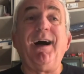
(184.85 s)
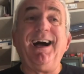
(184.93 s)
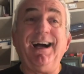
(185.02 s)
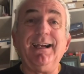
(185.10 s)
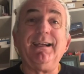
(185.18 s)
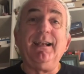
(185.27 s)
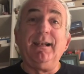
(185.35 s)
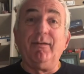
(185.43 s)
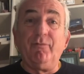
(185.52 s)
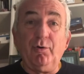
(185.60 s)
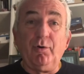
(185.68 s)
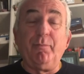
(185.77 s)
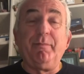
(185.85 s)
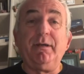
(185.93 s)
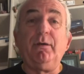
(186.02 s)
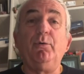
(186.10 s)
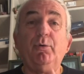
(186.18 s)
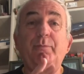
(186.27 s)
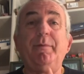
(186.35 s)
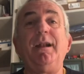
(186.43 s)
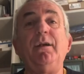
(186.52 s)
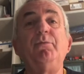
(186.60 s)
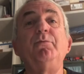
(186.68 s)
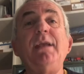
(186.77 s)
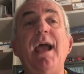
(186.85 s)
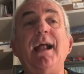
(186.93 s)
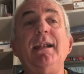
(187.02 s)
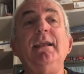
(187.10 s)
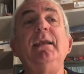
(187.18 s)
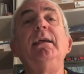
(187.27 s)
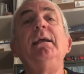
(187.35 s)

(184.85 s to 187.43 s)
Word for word: anche il lavoro perché lui per alcuni anni